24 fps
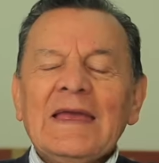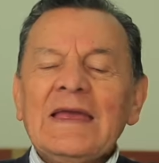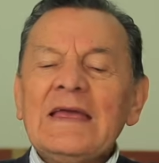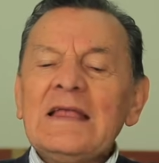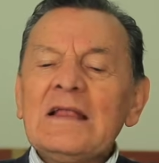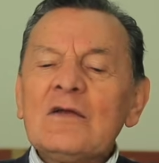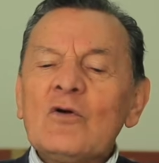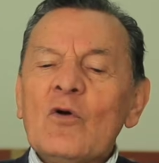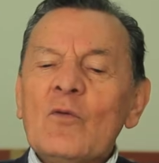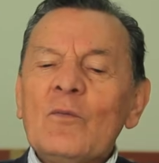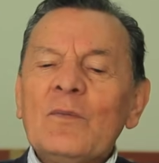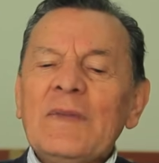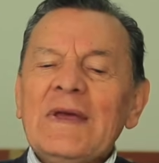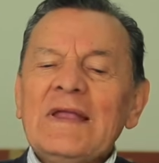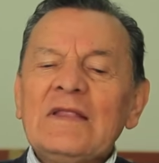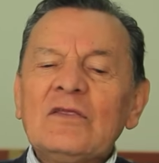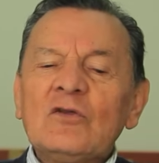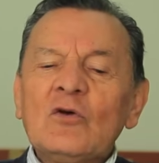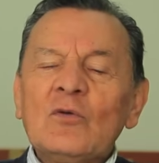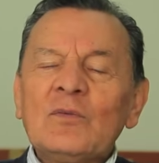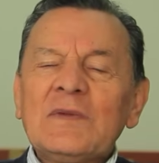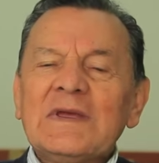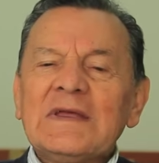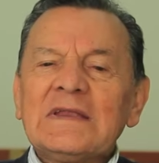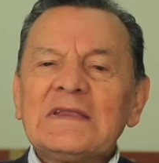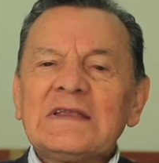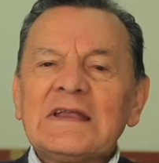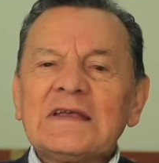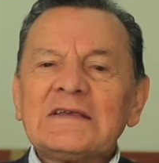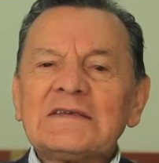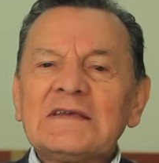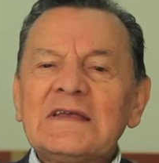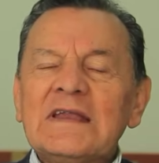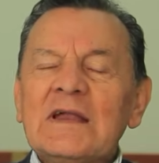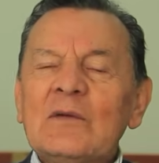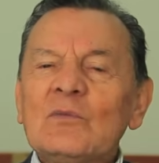el convento,
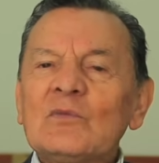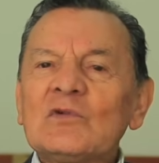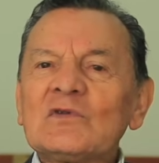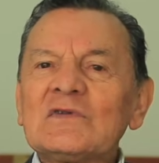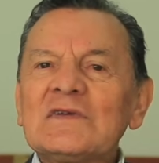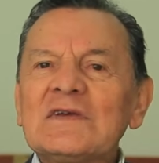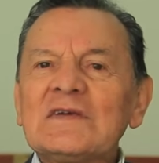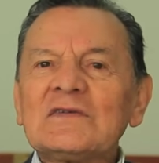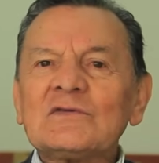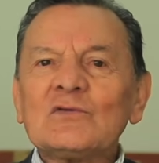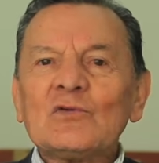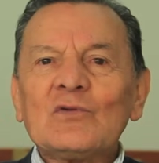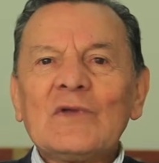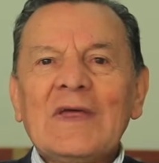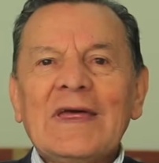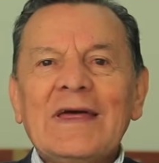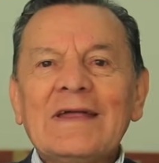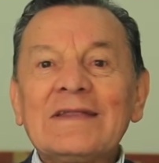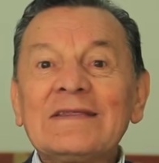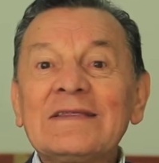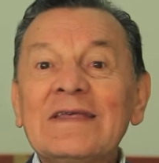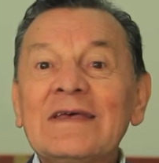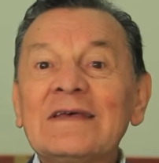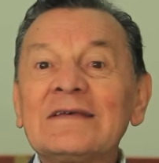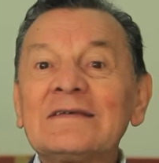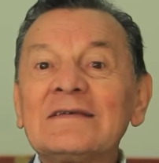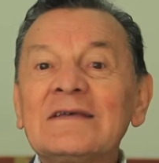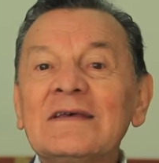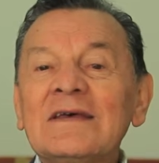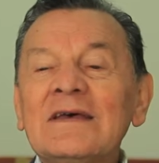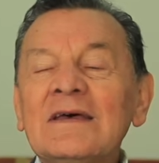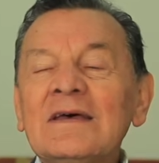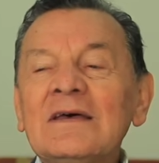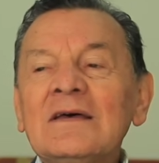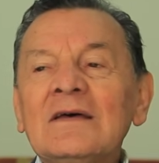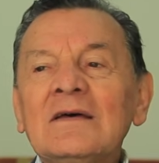mientras éramos estudiantes,
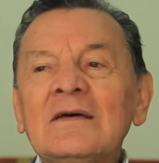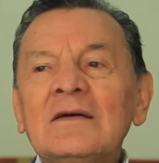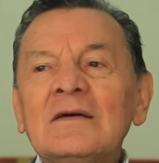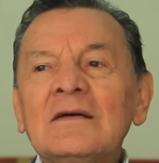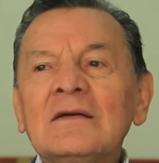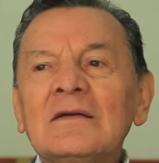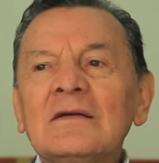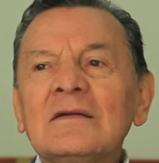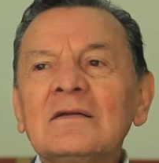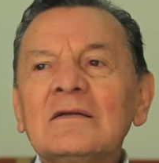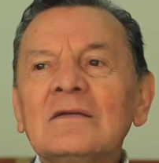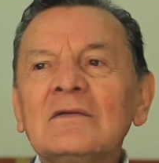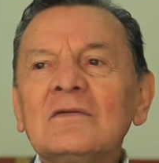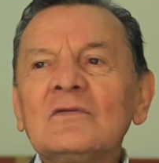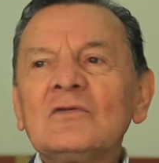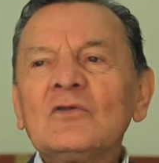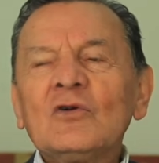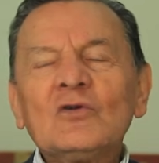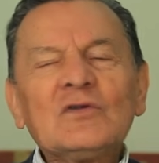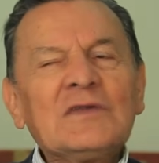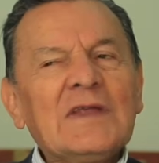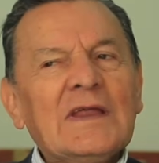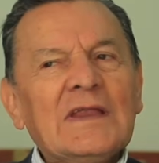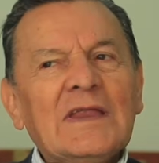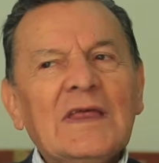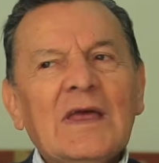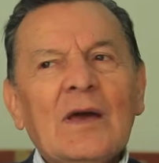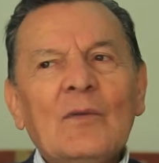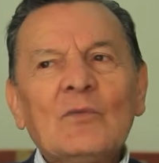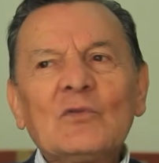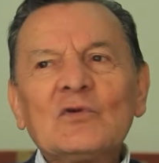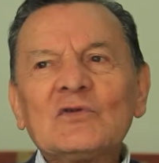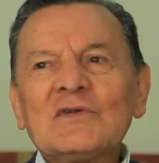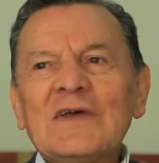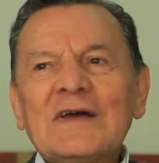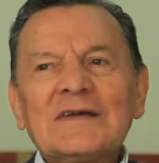no
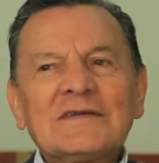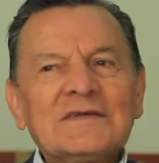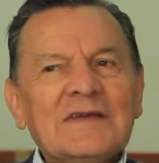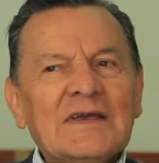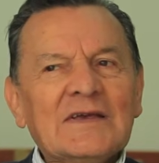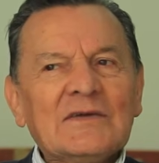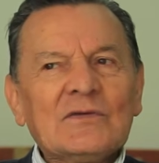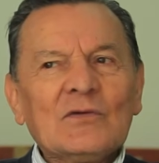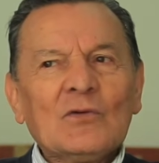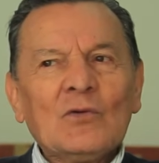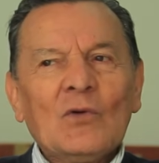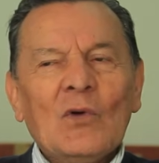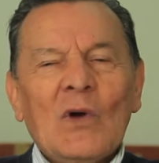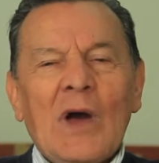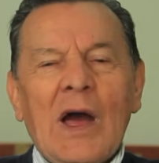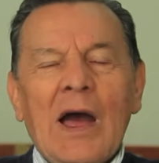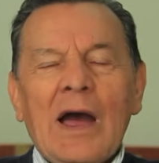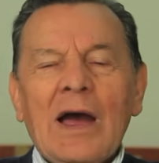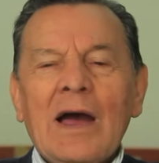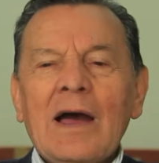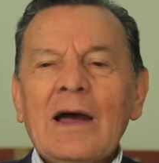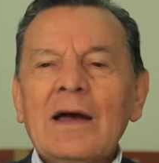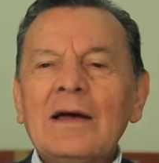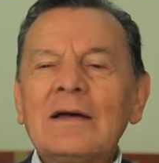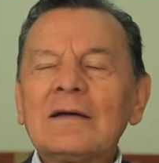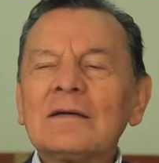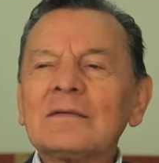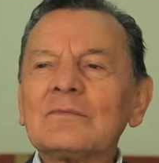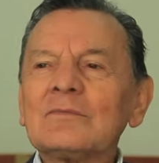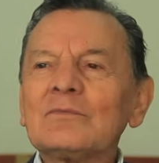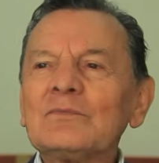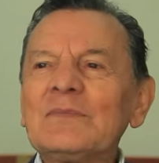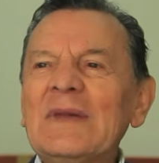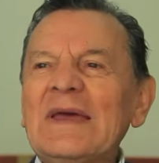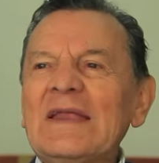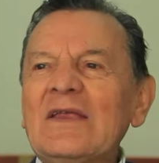teníamos acceso a
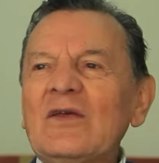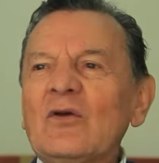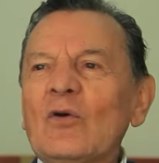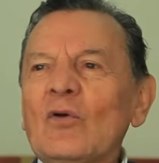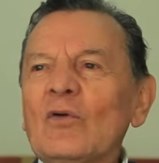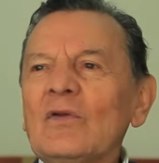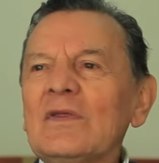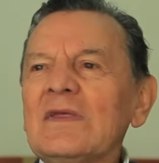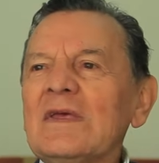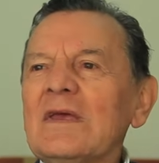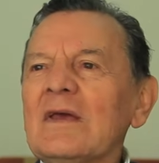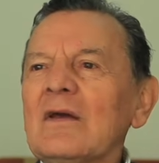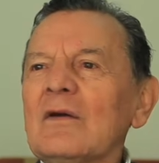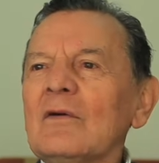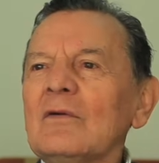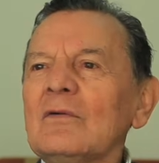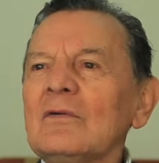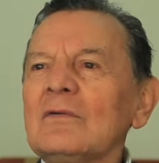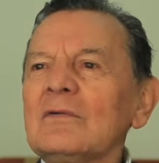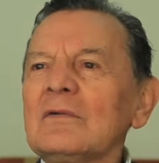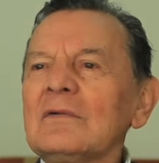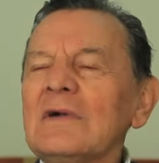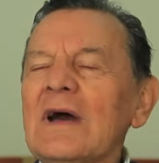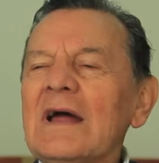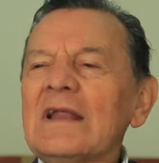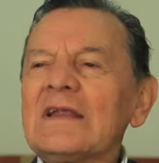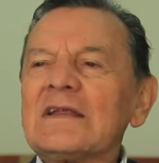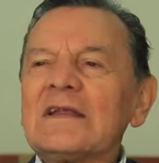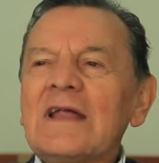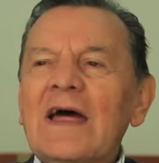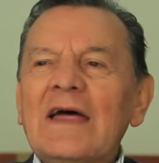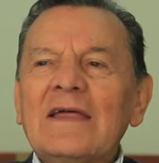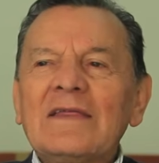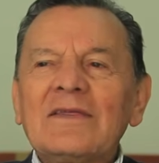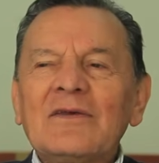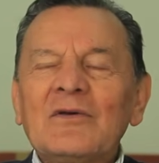periódico, a
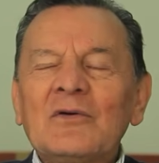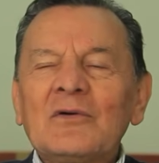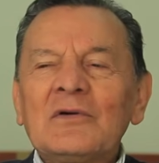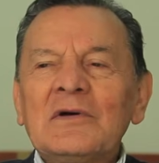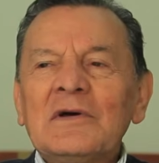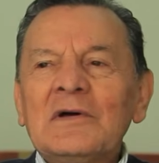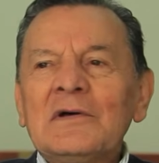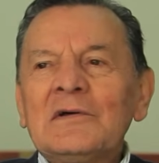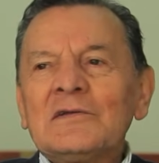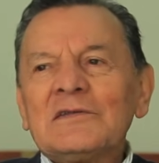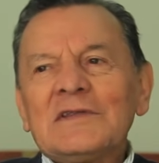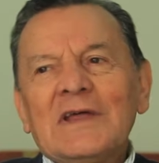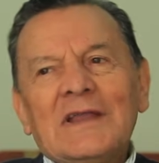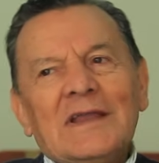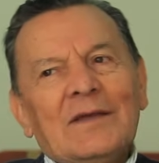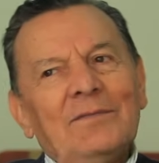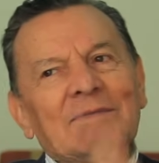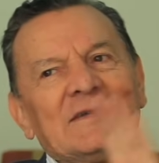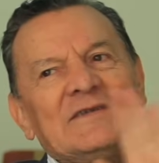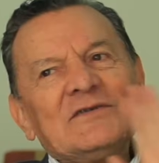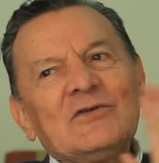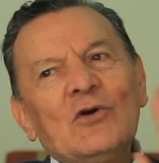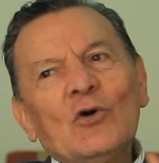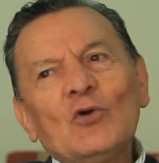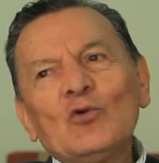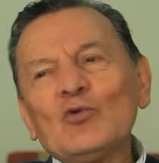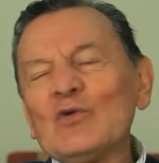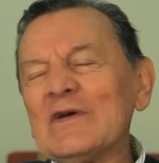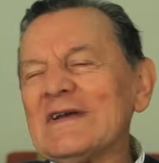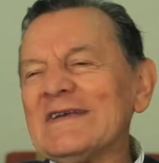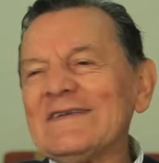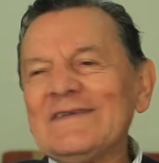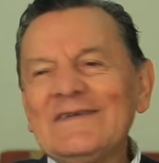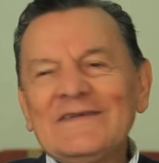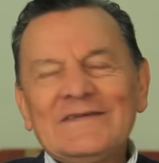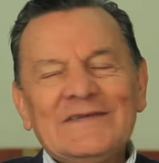radio, televisión no
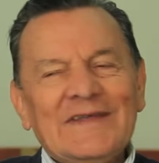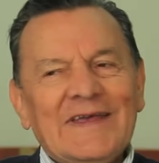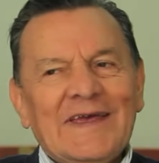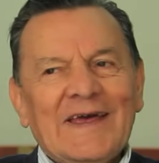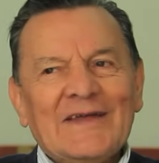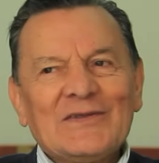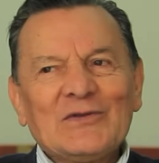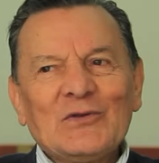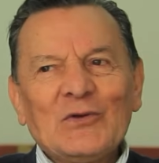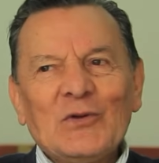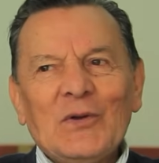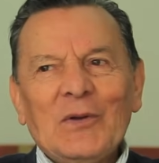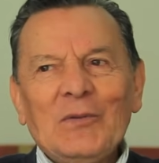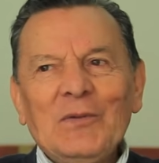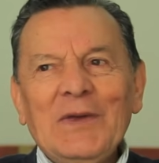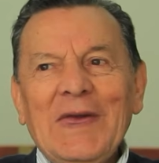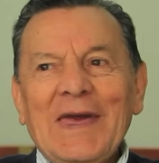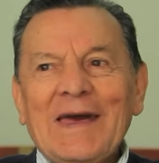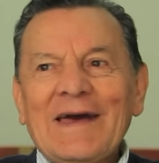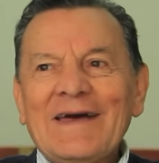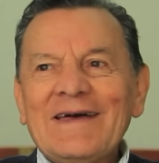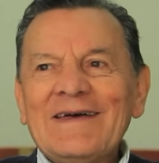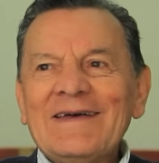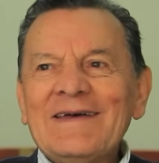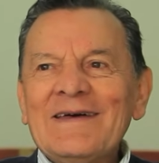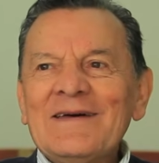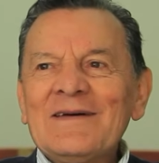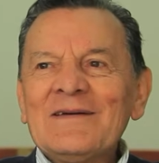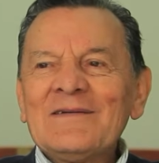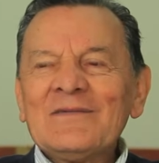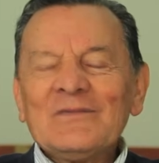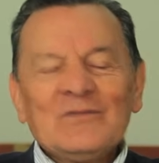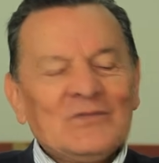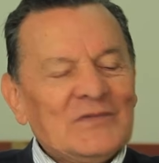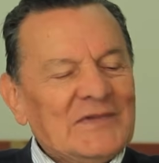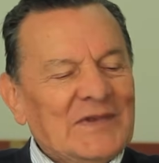existía todavía
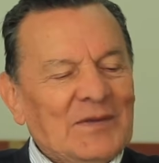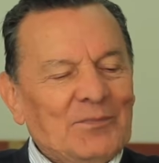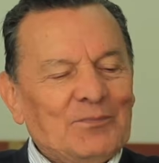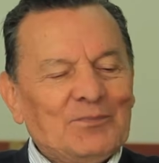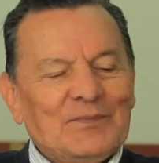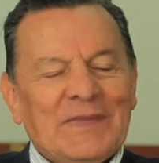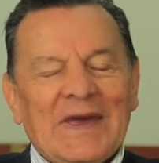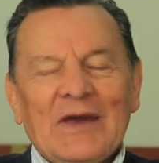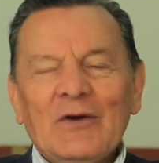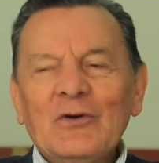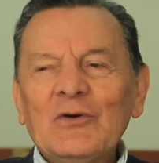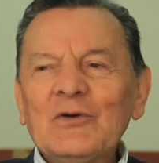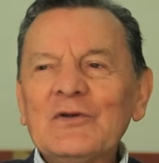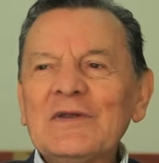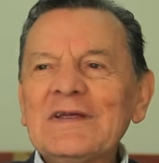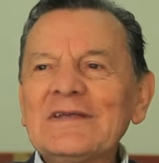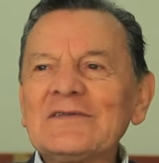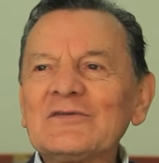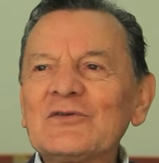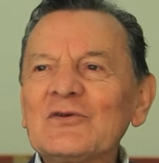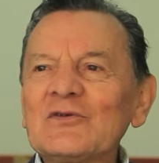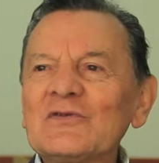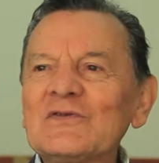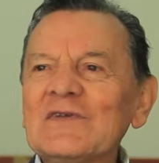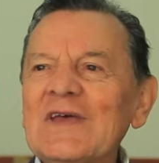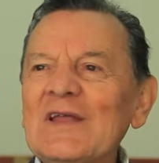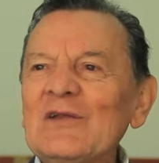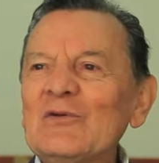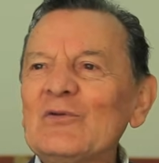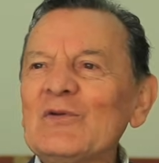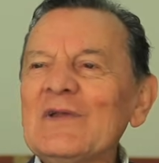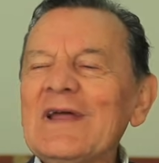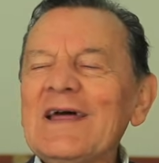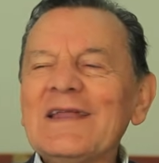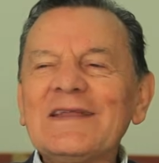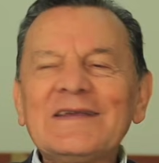ni peor estos
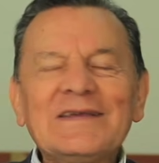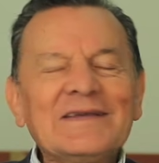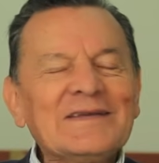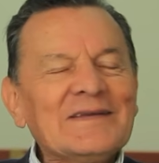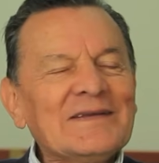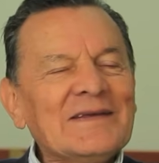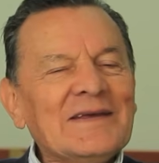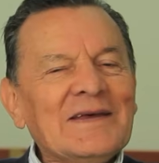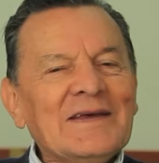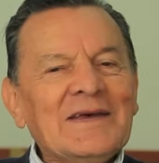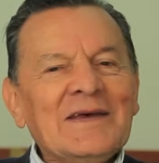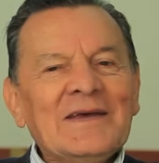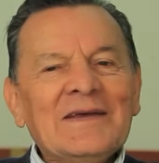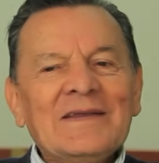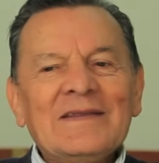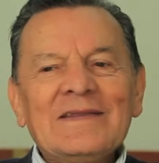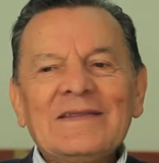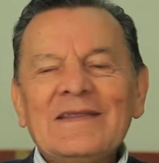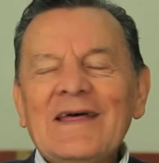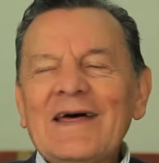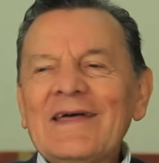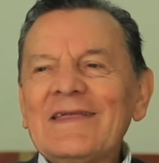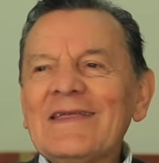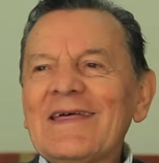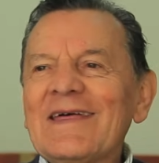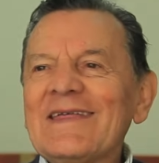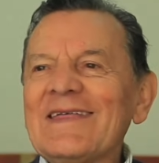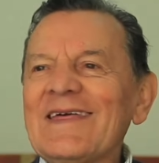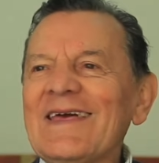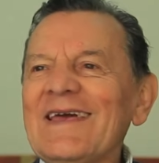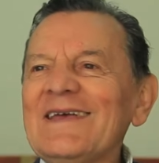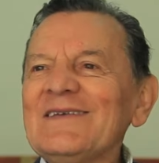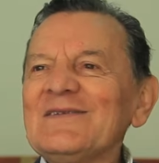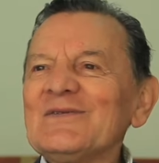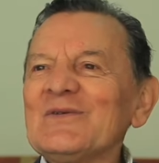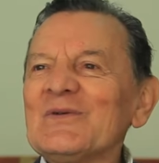celulares, nada
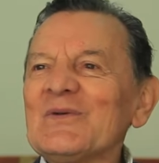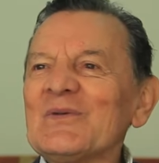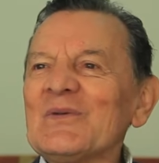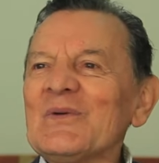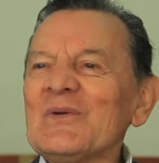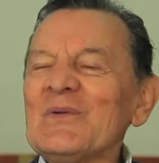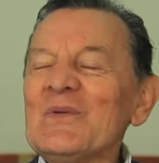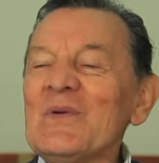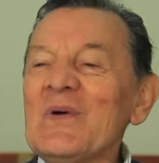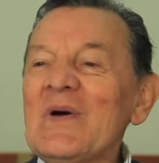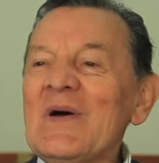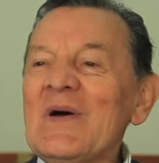de eso, ¿no?